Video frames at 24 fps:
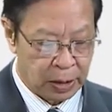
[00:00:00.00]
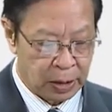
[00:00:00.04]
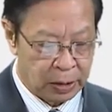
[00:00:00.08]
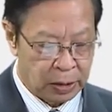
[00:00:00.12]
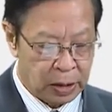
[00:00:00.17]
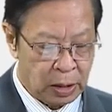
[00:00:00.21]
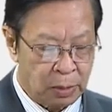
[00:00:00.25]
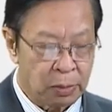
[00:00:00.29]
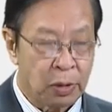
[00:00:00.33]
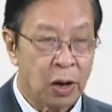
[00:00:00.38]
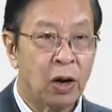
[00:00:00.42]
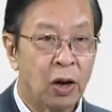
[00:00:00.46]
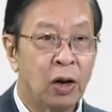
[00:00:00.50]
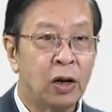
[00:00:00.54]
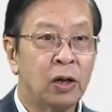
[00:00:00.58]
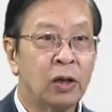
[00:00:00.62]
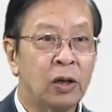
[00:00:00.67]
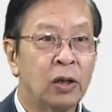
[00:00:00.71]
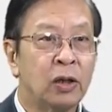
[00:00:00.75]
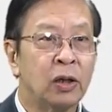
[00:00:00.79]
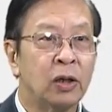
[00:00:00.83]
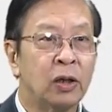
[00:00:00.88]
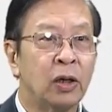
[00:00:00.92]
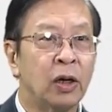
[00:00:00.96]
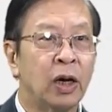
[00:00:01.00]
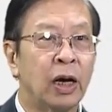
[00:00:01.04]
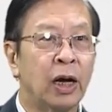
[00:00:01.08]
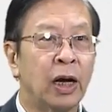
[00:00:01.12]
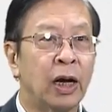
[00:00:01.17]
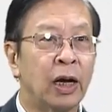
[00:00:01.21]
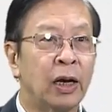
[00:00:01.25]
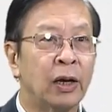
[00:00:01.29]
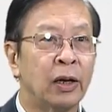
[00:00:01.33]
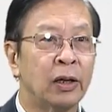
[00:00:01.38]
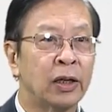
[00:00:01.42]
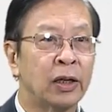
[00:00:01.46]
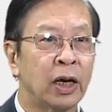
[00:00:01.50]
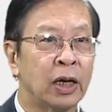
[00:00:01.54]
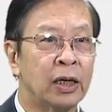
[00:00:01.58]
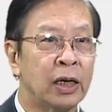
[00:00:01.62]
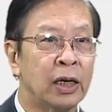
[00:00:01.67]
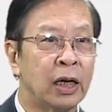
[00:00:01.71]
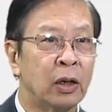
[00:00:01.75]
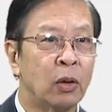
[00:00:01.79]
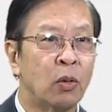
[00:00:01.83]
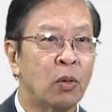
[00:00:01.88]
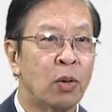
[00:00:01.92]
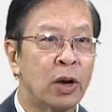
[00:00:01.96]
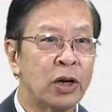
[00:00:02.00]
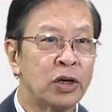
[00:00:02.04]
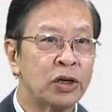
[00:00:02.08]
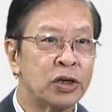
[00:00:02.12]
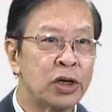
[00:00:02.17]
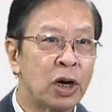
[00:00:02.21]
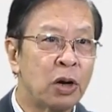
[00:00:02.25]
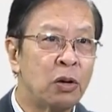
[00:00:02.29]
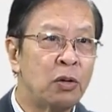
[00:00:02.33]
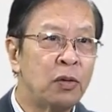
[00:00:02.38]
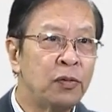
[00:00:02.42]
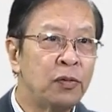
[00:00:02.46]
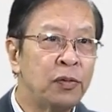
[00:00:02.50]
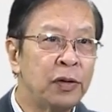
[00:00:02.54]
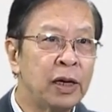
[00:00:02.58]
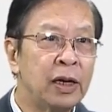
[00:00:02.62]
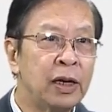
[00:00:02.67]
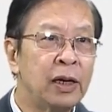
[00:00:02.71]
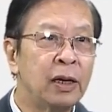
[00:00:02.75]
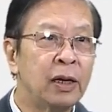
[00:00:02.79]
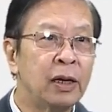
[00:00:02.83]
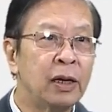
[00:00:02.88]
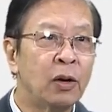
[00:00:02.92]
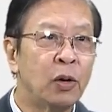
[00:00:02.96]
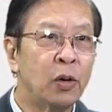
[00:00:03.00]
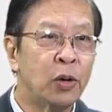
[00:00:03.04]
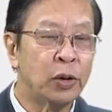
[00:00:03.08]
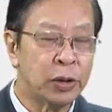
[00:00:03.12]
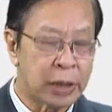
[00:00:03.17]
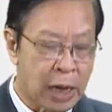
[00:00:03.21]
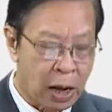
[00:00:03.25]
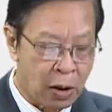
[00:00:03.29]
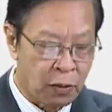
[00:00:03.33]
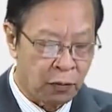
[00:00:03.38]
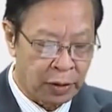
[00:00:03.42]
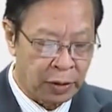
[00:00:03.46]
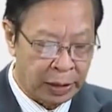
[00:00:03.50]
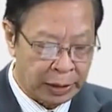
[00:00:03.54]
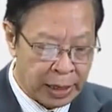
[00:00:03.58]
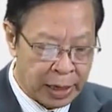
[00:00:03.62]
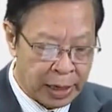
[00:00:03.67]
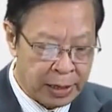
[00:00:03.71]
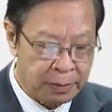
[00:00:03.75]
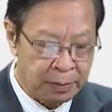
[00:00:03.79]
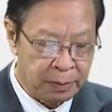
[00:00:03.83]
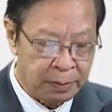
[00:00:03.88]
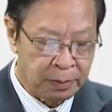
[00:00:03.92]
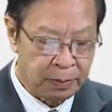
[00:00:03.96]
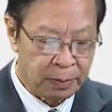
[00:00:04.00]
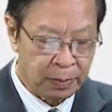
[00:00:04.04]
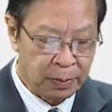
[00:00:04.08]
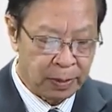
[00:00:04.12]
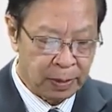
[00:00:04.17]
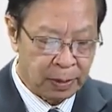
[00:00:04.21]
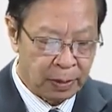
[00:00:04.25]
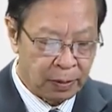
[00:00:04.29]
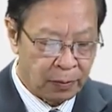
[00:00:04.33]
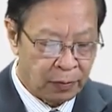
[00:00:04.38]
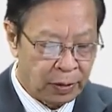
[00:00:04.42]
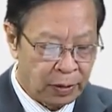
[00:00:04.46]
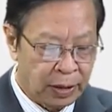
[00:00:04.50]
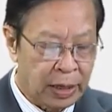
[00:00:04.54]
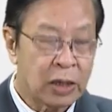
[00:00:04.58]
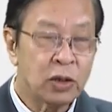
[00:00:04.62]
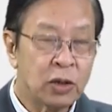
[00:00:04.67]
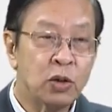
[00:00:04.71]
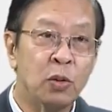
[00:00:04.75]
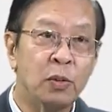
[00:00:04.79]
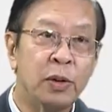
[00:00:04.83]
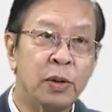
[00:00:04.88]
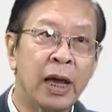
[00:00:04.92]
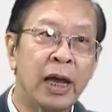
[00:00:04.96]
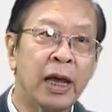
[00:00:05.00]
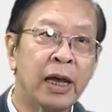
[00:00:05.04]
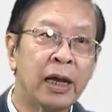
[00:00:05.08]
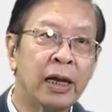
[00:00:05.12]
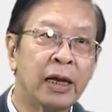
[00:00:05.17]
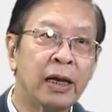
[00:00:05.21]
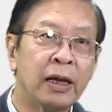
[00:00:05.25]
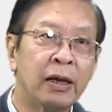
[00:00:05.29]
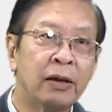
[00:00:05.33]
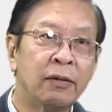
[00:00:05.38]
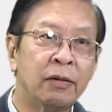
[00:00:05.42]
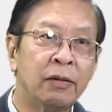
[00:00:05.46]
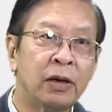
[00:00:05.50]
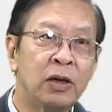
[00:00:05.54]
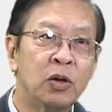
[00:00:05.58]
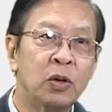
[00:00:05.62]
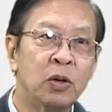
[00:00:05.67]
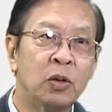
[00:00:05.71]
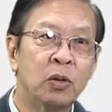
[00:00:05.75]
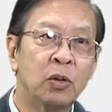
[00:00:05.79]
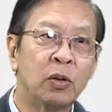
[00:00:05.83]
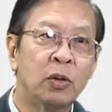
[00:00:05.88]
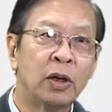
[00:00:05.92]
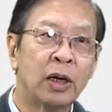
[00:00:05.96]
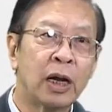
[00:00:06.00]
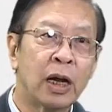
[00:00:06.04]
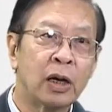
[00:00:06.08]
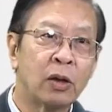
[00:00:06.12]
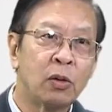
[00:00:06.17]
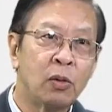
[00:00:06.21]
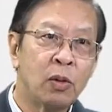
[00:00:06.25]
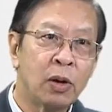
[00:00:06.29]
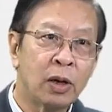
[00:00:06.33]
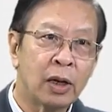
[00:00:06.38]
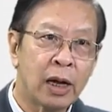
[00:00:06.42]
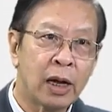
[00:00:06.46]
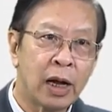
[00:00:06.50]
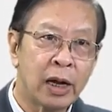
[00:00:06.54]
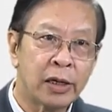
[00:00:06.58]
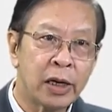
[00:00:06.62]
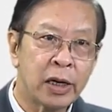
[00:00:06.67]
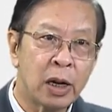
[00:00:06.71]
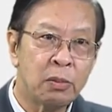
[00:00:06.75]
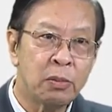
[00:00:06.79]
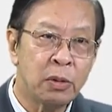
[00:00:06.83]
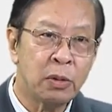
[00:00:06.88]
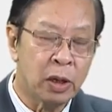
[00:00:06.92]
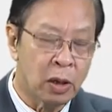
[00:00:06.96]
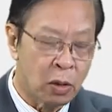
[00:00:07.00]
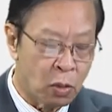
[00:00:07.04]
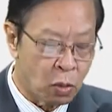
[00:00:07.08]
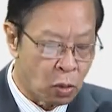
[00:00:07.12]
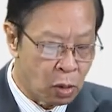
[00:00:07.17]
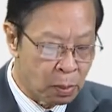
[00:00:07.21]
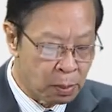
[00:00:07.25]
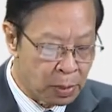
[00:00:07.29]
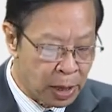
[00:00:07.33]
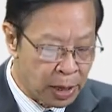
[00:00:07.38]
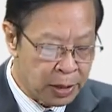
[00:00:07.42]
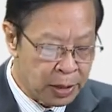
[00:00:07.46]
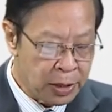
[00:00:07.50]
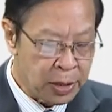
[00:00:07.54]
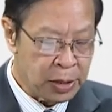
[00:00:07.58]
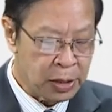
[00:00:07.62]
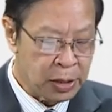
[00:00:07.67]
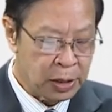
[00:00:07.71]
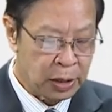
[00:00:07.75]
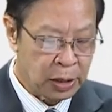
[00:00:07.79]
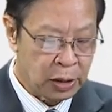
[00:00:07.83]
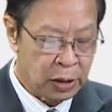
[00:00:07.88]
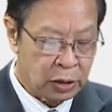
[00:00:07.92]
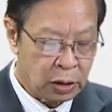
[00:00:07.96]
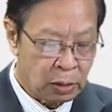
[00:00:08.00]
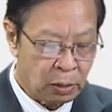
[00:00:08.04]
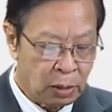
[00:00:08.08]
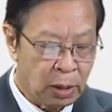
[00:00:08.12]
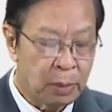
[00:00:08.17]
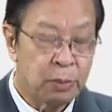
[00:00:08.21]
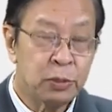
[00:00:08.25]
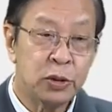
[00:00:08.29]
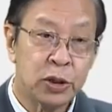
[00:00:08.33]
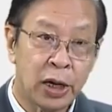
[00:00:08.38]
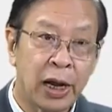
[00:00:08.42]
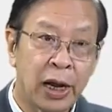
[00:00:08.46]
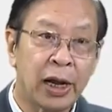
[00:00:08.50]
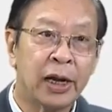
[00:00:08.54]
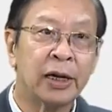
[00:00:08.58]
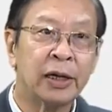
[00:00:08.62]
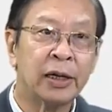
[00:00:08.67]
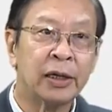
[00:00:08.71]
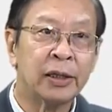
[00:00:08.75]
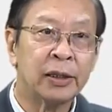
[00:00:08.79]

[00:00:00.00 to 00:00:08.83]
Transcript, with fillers: trong đó à, thể hiện qua 6 phiên hội thảo vệ tinh về các chủ đề, ví dụ các thuốc kháng đông đường uống mới trong lâm sàng,